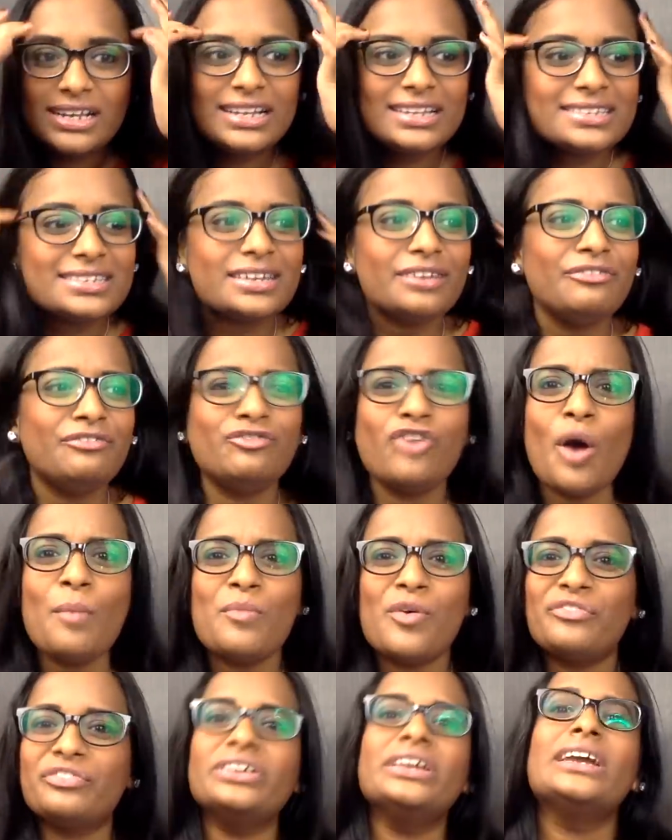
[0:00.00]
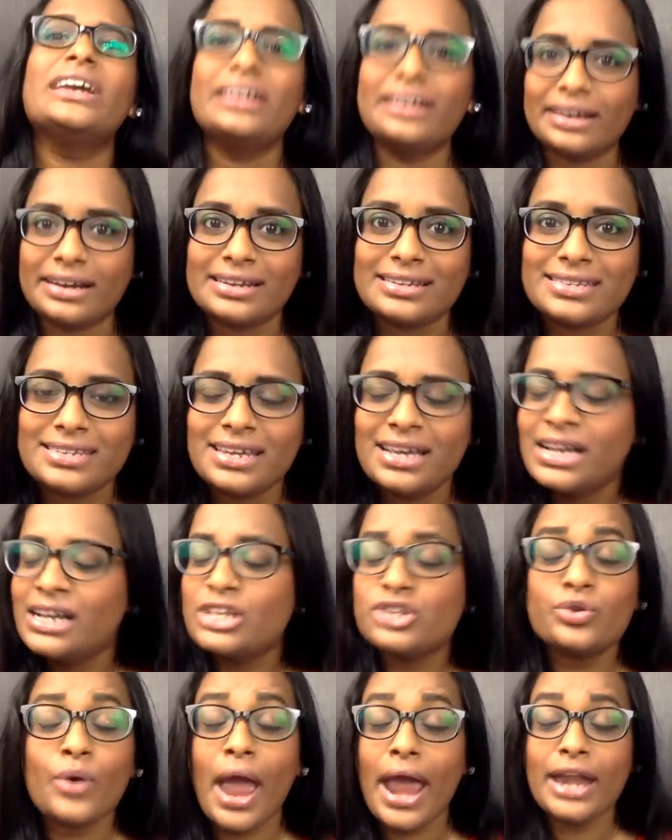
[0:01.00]
இட்ஸ் அ ஃபார்ம் ஆஃப் இக்னரன்ஸ்
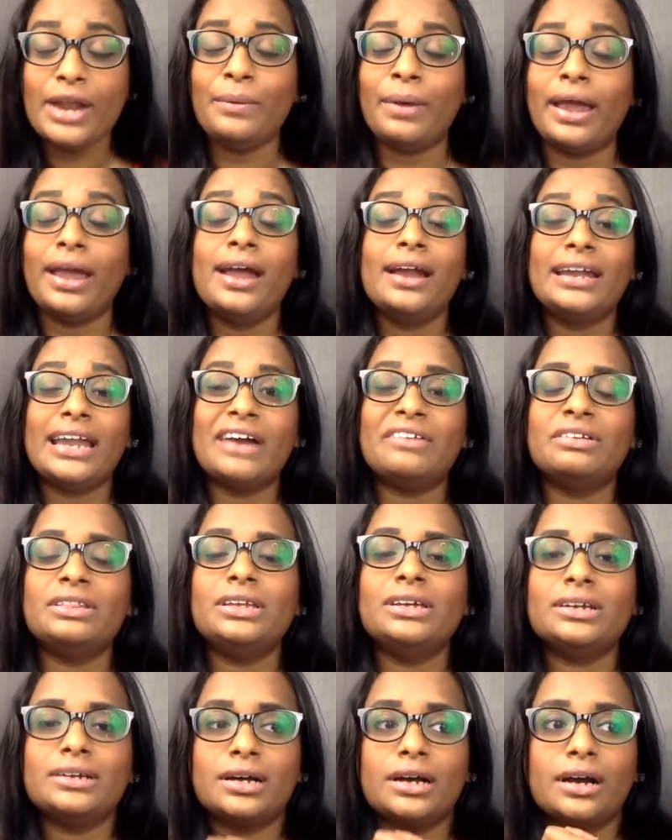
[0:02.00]
ஸோ எனிவே நான் வந்து